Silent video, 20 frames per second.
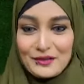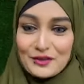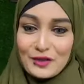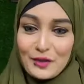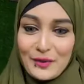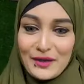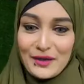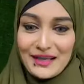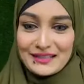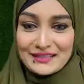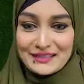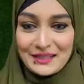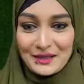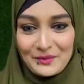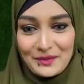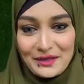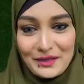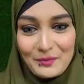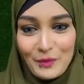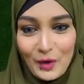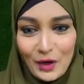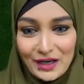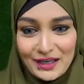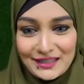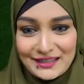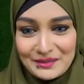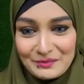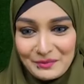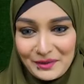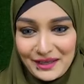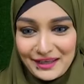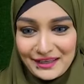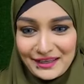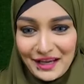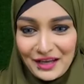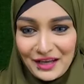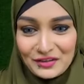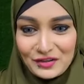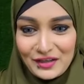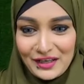সবাই আজকে আমাকে বকা দিবে
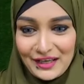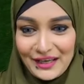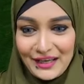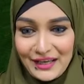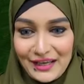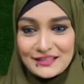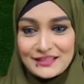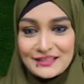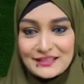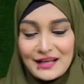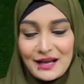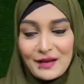কেন লেট